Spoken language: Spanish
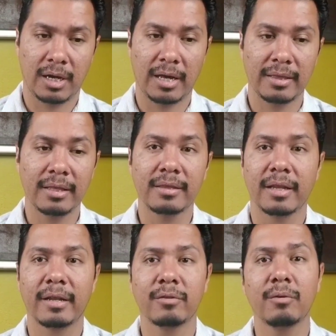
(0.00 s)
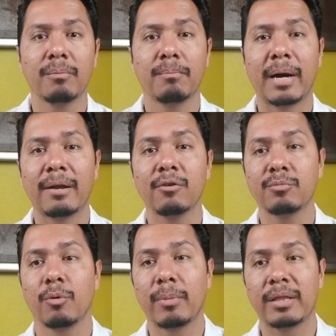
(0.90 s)
andan teniendo
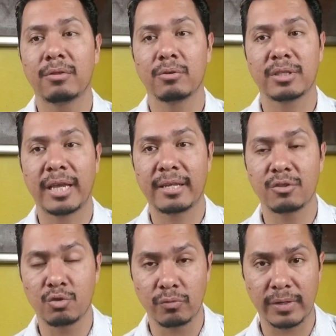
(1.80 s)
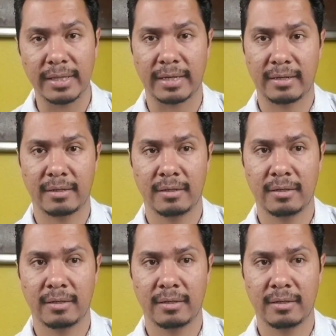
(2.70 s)
malos momentos en su vida.